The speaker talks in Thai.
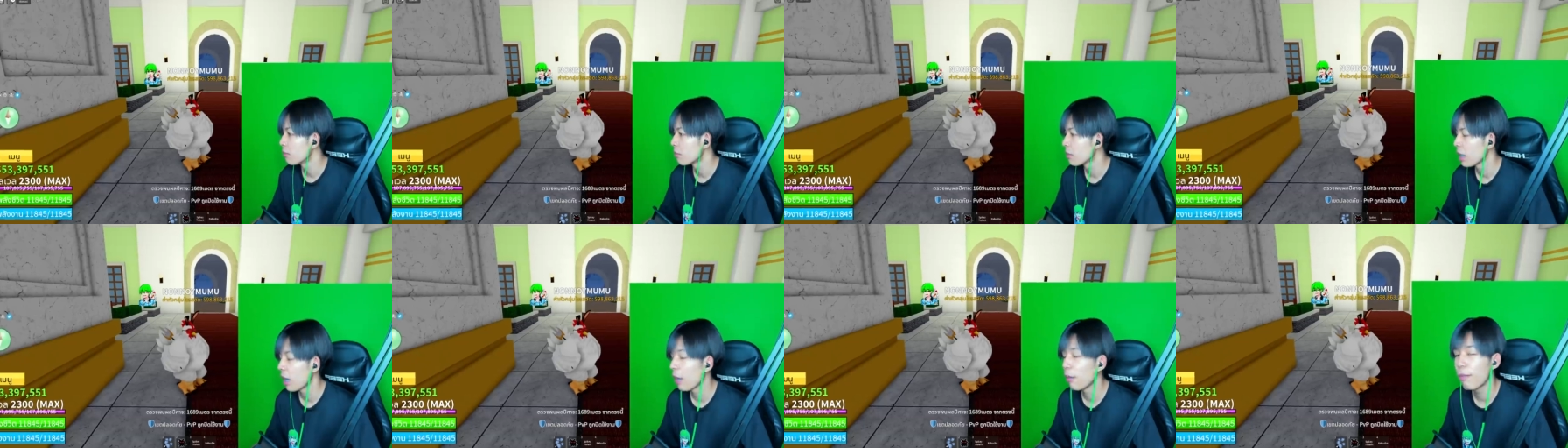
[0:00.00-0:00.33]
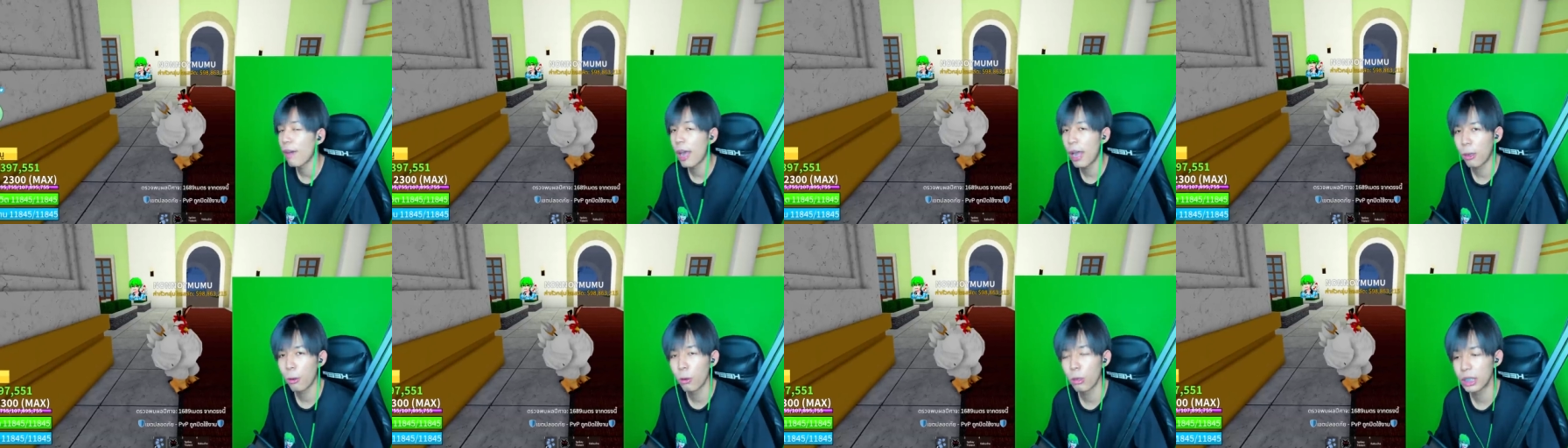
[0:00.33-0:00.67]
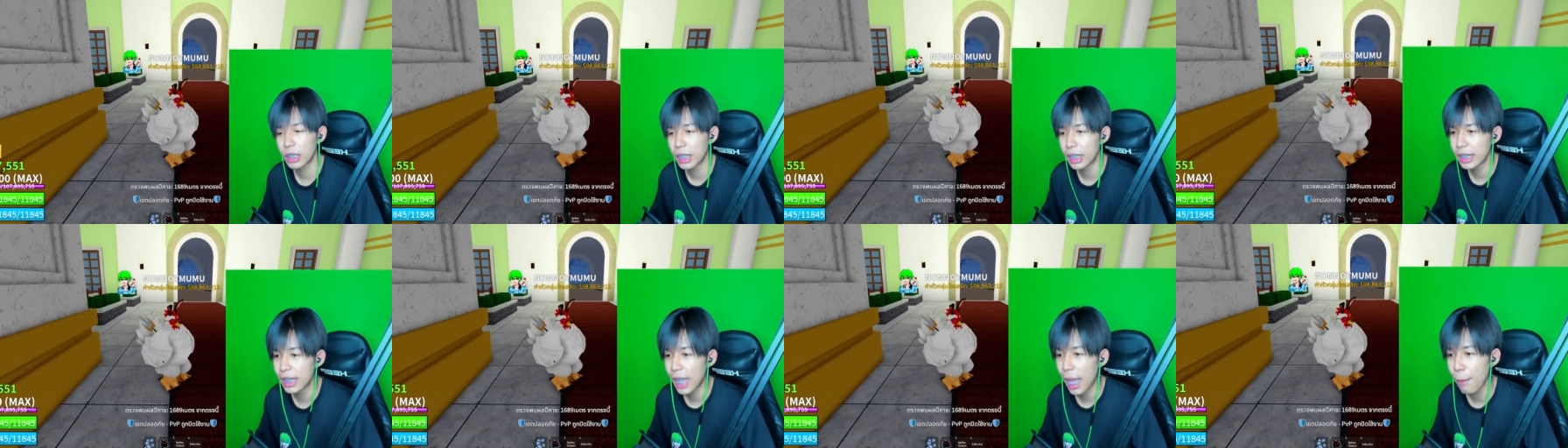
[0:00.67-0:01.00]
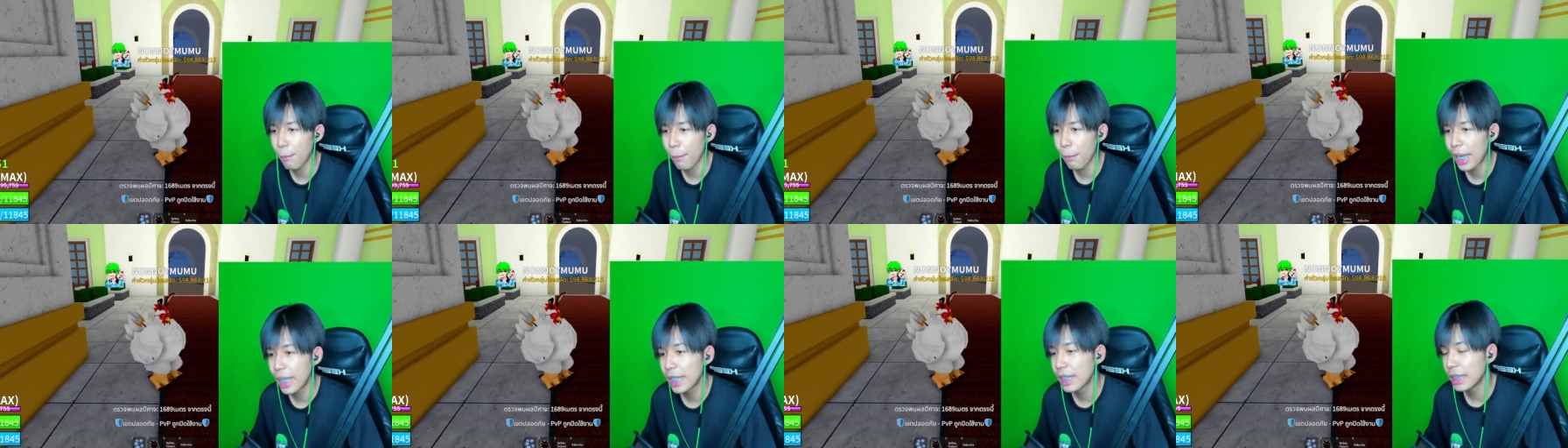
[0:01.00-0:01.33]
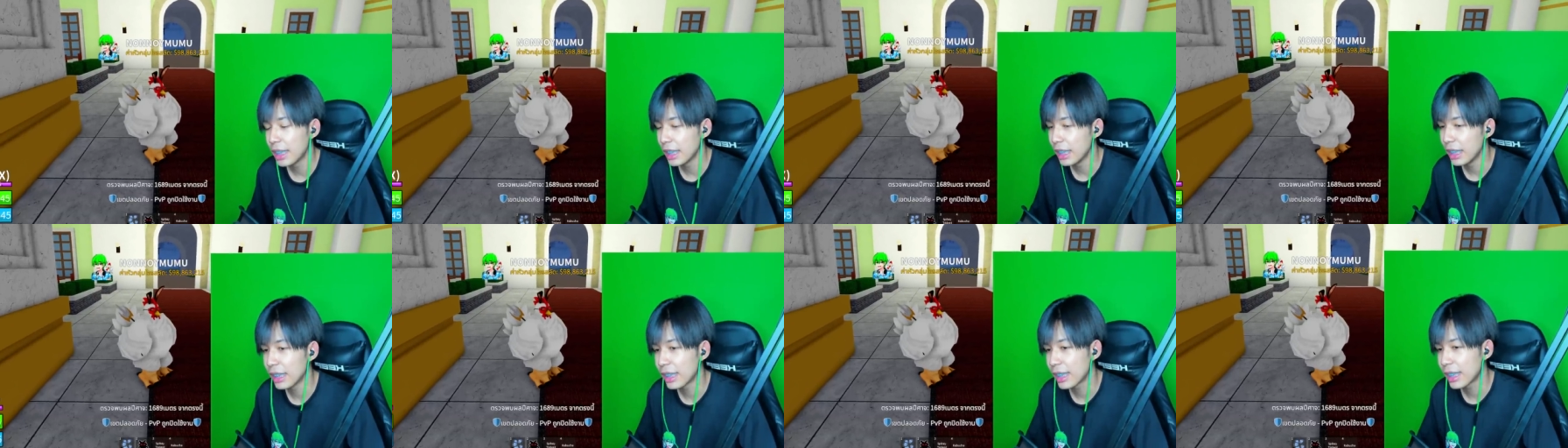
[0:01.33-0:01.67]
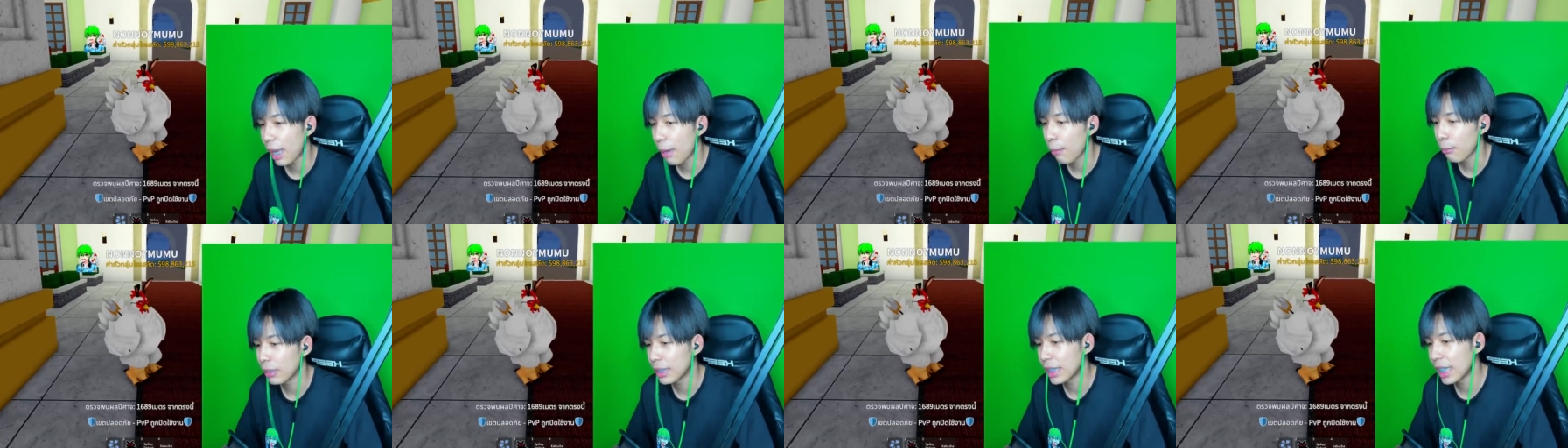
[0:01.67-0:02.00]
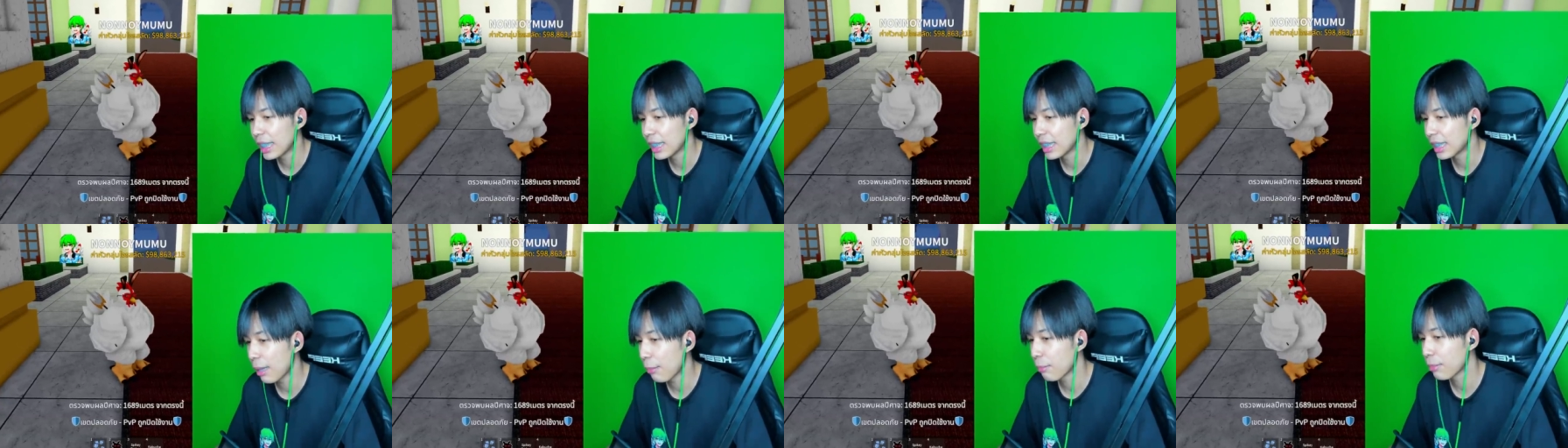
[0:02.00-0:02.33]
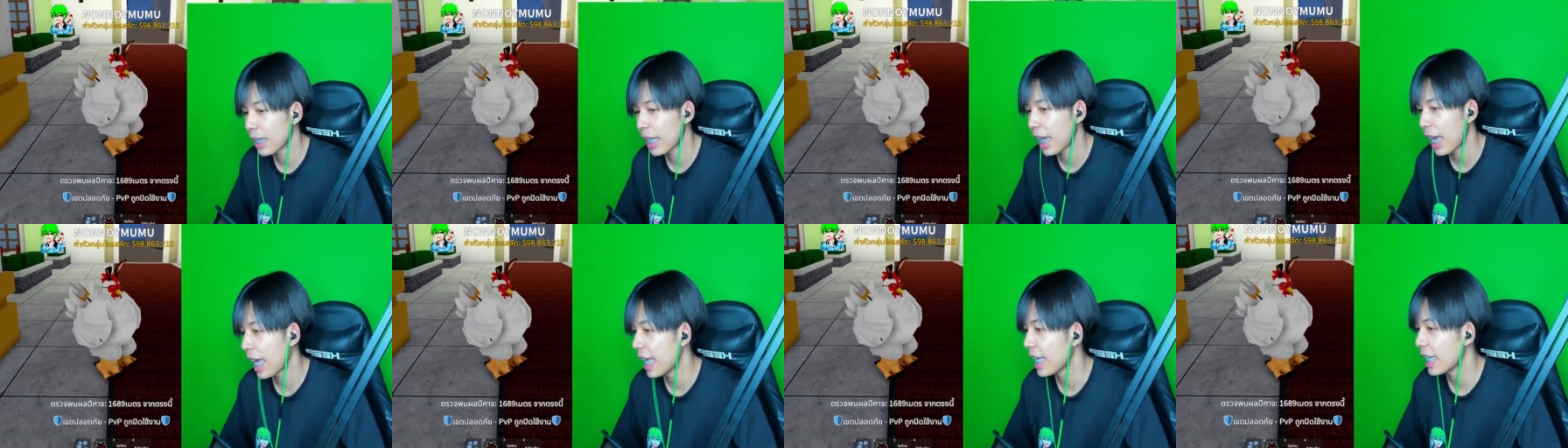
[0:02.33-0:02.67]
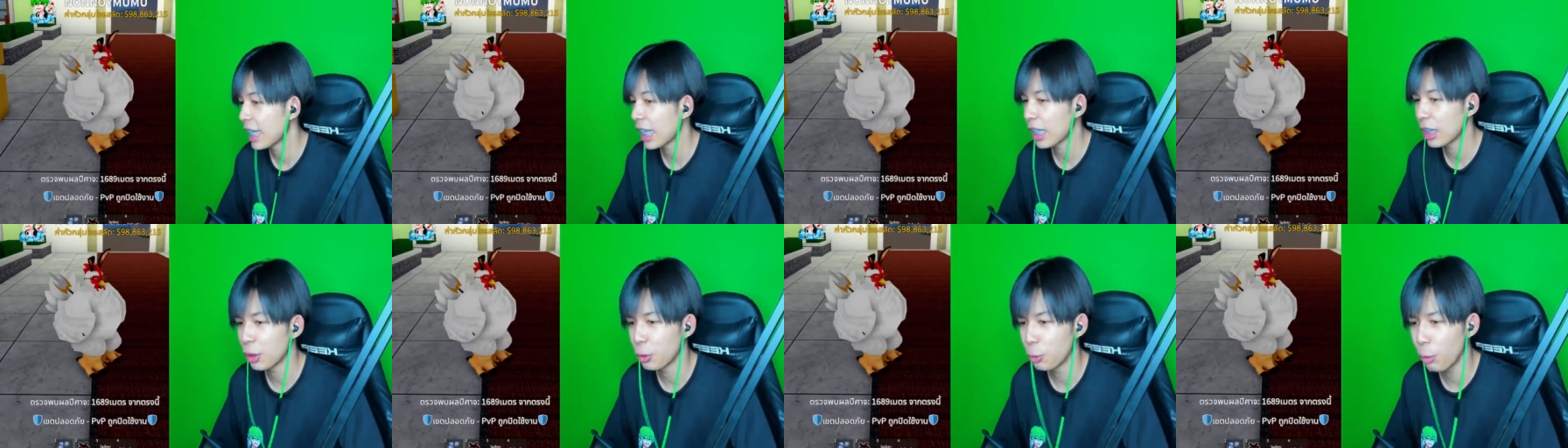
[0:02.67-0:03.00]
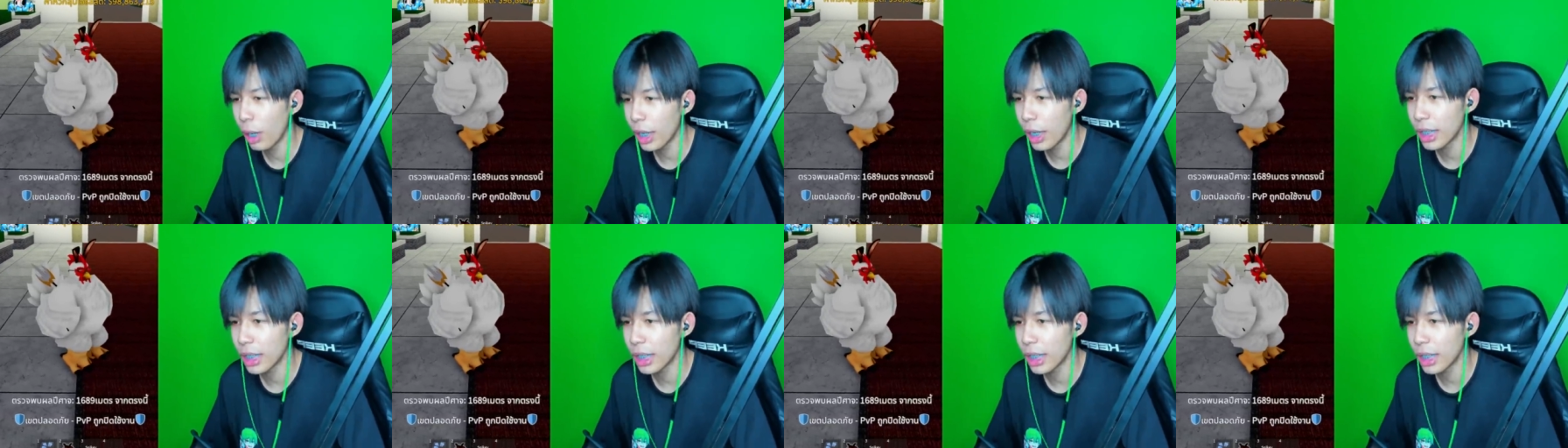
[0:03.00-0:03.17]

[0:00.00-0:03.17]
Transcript: ก็ฝากกดติดตามให้ถึง3 0 0 0 0ซับตะไคร้กันด้วย